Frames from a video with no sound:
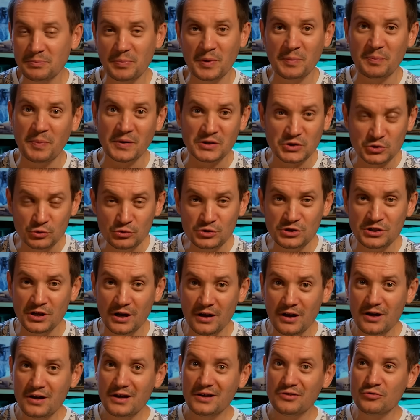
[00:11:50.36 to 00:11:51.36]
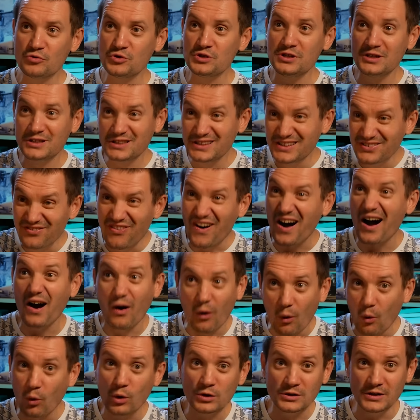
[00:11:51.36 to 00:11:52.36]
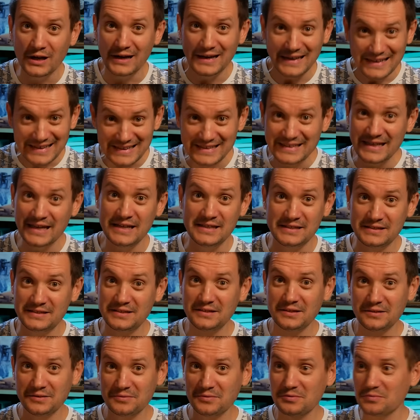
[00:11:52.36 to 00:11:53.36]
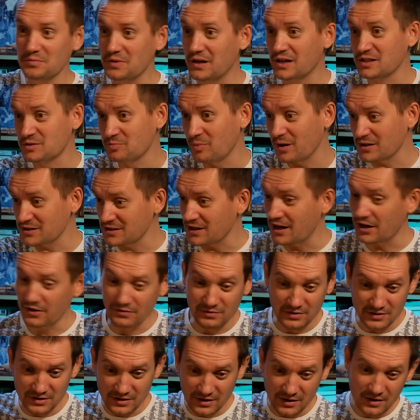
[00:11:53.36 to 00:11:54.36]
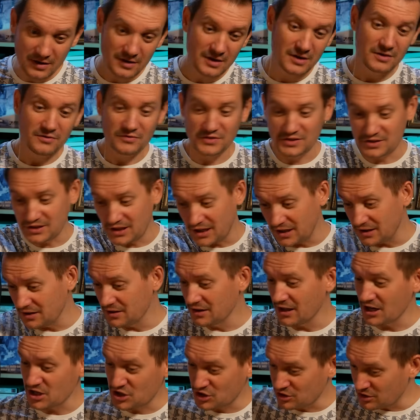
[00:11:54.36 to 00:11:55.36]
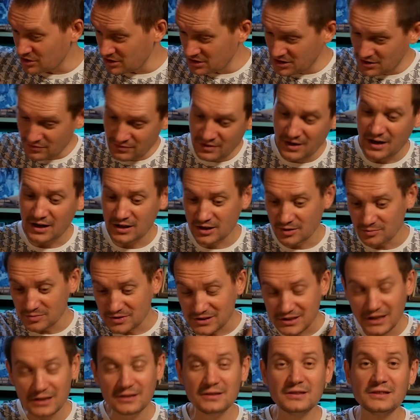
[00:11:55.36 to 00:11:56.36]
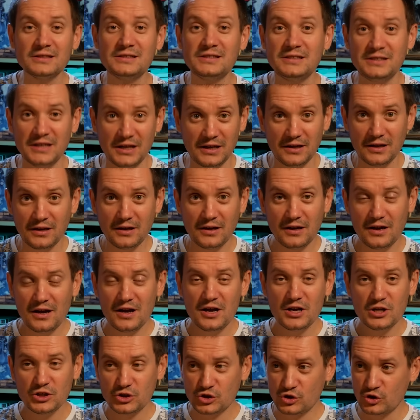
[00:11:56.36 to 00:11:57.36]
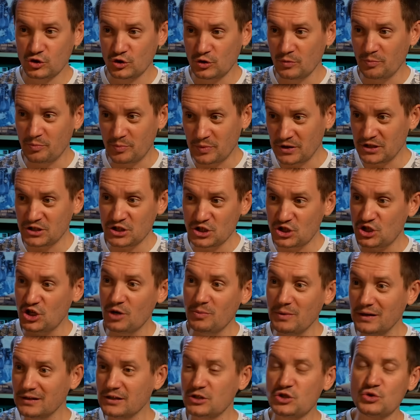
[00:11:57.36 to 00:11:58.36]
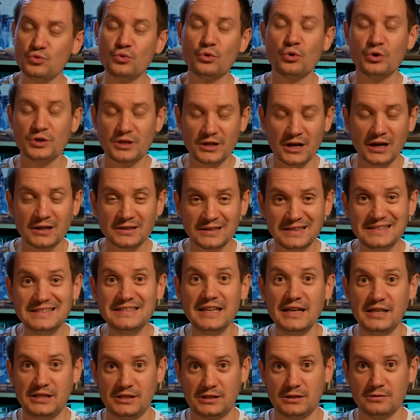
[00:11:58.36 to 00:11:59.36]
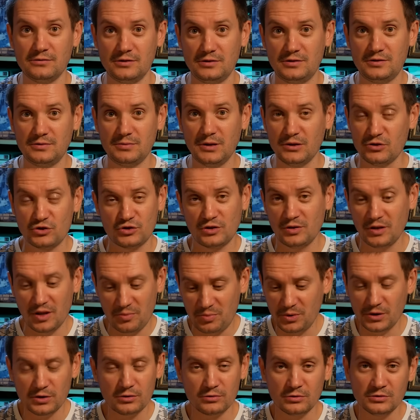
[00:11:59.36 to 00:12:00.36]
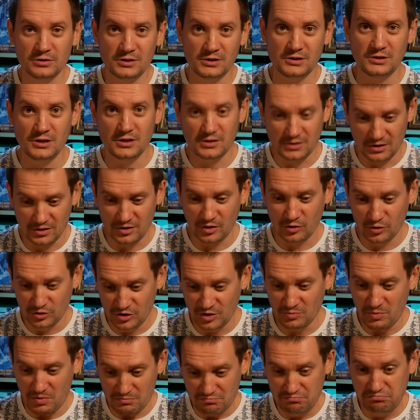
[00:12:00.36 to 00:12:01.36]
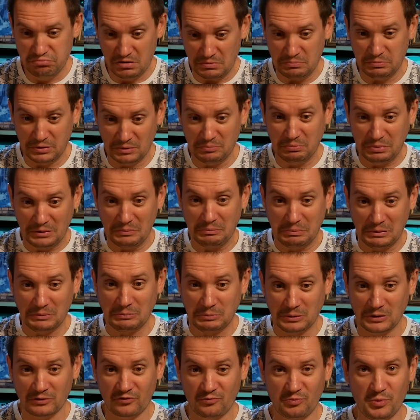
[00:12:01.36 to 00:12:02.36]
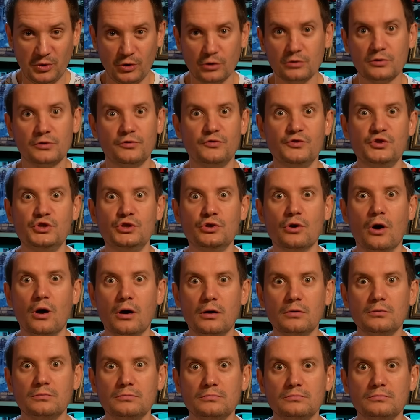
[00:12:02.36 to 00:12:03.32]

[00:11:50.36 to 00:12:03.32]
по, по сути, у них два хода есть разбазаривание всей нажитой Девгардом ценностей, прежде чем я начну хоть как-то действовать. Потому что на первый ход, естественно, такой типа вперед, все.